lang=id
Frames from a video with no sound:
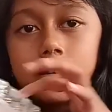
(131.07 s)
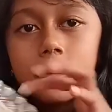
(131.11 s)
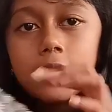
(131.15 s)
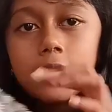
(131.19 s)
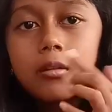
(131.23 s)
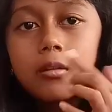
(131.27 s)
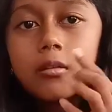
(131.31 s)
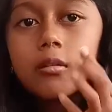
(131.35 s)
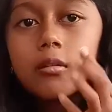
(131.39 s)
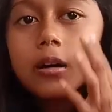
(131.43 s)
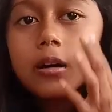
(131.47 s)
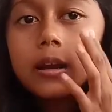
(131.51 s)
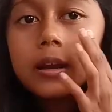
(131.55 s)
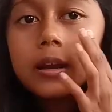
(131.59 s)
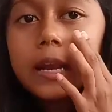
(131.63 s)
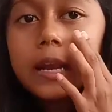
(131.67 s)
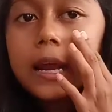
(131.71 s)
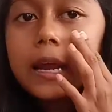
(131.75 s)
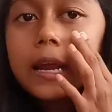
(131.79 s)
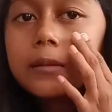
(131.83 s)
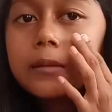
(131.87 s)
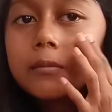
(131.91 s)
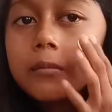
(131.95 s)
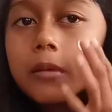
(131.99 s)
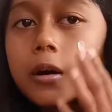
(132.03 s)
kalau
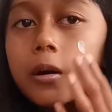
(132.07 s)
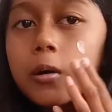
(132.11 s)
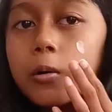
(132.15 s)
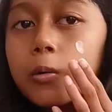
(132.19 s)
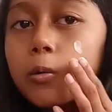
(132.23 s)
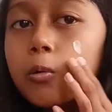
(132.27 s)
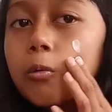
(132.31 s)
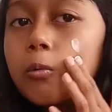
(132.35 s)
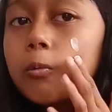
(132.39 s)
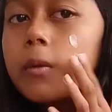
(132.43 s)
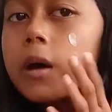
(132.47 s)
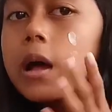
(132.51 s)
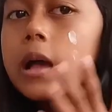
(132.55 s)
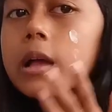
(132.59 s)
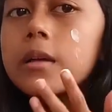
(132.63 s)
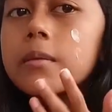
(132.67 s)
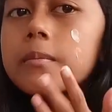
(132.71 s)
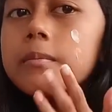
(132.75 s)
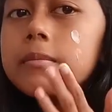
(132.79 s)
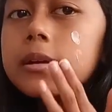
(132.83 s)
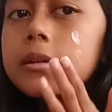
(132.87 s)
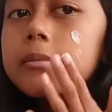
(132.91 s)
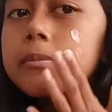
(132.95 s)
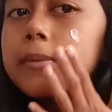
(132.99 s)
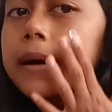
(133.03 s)
kalian mau
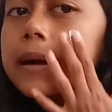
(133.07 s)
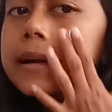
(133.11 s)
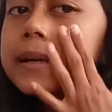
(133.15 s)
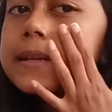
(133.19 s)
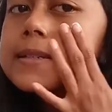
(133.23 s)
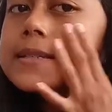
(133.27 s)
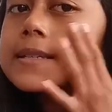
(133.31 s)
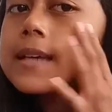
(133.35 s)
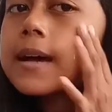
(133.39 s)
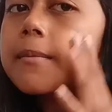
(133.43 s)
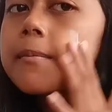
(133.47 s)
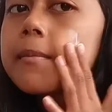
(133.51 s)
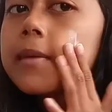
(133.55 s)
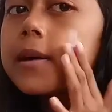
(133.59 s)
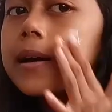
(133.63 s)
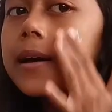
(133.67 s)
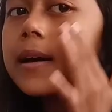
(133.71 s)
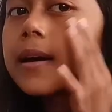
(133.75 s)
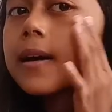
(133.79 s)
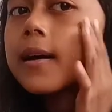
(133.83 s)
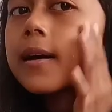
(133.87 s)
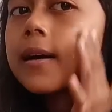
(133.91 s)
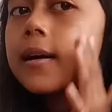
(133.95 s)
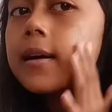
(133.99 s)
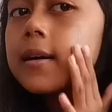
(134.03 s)
berbagi
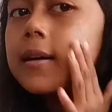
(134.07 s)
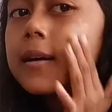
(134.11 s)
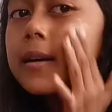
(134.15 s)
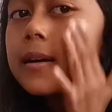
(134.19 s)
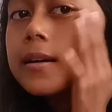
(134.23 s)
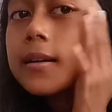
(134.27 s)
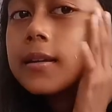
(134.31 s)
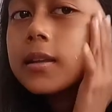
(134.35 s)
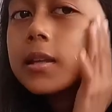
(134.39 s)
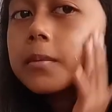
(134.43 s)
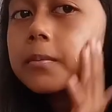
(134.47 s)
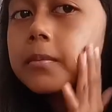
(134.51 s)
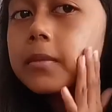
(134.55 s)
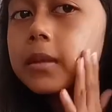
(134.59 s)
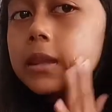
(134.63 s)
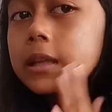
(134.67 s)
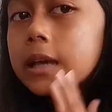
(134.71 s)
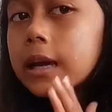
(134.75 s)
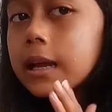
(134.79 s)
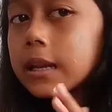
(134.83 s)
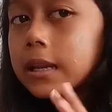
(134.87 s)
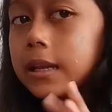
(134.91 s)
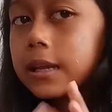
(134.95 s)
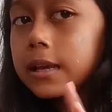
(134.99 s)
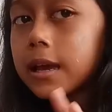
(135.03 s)
sama
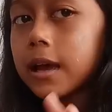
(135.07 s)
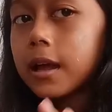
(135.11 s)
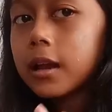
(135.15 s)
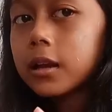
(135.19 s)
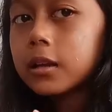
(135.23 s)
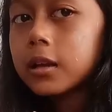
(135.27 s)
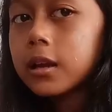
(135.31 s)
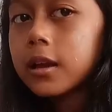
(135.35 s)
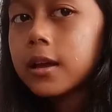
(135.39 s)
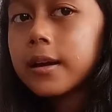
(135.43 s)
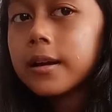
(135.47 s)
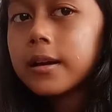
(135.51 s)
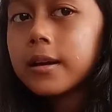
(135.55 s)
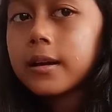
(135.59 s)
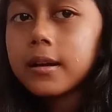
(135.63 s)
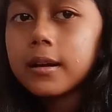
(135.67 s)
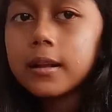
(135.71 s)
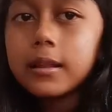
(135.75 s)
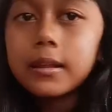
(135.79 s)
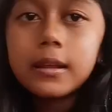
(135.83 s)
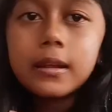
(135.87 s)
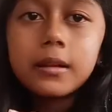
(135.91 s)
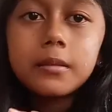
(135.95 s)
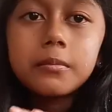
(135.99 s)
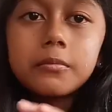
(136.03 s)
temen kalian
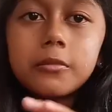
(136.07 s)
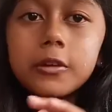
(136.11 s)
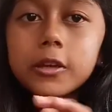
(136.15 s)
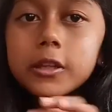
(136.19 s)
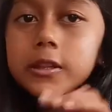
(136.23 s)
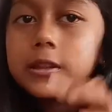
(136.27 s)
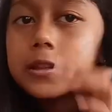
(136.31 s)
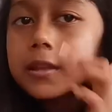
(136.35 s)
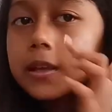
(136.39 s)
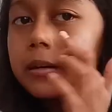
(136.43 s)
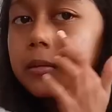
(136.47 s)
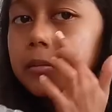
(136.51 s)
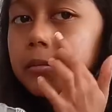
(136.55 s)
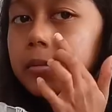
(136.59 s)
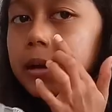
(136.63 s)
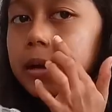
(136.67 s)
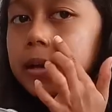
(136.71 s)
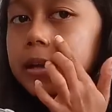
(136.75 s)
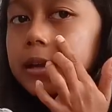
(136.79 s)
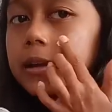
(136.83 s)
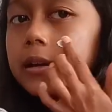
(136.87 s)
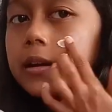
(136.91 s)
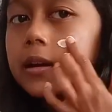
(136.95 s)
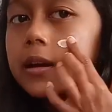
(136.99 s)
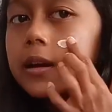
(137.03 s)
kalian buat yang
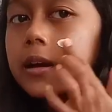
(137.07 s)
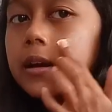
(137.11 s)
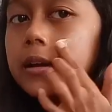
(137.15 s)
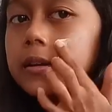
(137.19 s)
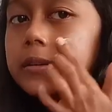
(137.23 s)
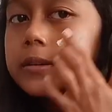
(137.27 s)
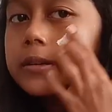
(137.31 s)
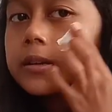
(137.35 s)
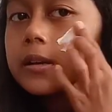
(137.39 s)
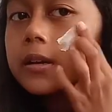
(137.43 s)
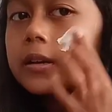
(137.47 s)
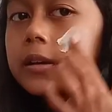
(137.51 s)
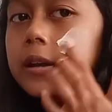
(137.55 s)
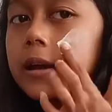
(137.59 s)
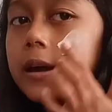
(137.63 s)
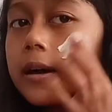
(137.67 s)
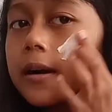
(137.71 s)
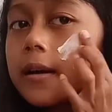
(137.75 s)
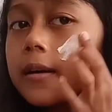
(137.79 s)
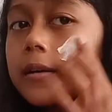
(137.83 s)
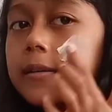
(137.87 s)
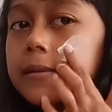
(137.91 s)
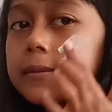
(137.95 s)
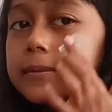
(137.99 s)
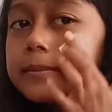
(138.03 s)
banyak aja
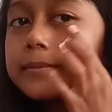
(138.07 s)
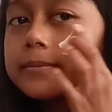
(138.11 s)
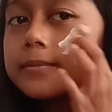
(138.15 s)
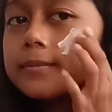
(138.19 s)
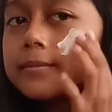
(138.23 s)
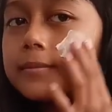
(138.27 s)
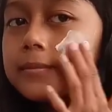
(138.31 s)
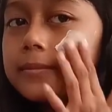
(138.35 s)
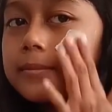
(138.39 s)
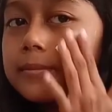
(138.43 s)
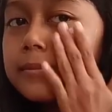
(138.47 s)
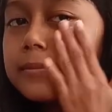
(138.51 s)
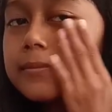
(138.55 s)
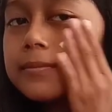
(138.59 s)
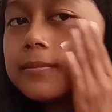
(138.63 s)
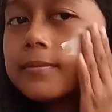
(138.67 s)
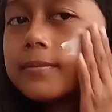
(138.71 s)
dah hmm.